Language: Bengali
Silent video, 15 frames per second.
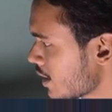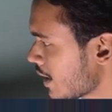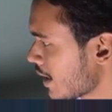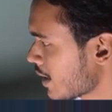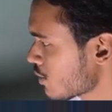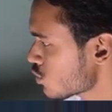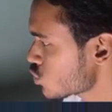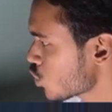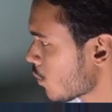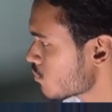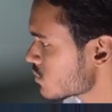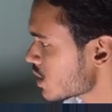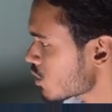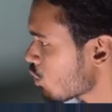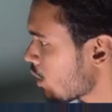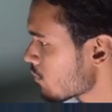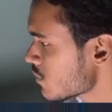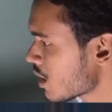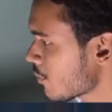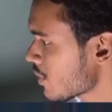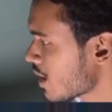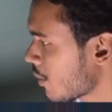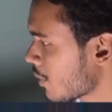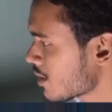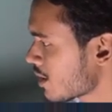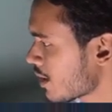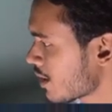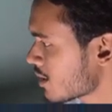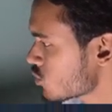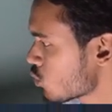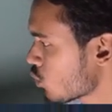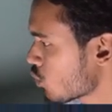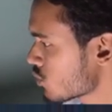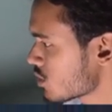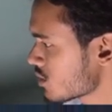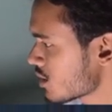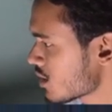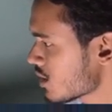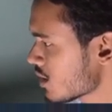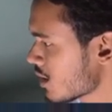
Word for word: এটা কিন্তু সবচেয়ে কম দামে আমাদের এটা শো করতেছে